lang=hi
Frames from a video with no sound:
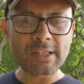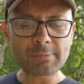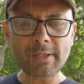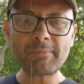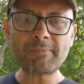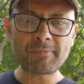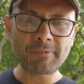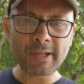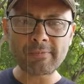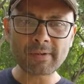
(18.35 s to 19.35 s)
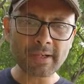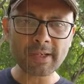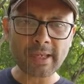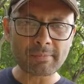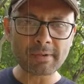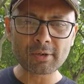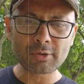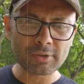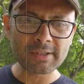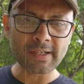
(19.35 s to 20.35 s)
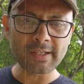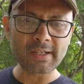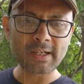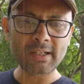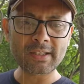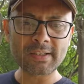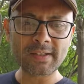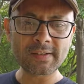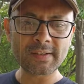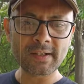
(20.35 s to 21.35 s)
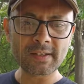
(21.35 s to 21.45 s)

इसमें आप फ्रेम वगैरह कैमरा खुद डिसाइड कर लेता है चेंज